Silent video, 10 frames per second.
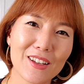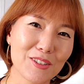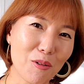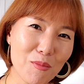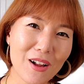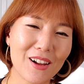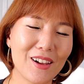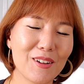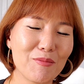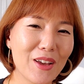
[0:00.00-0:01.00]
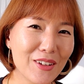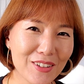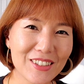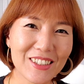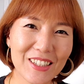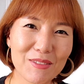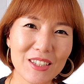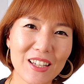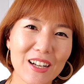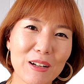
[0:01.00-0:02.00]
정말 매력을
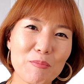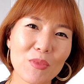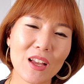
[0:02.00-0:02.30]
느낍니다.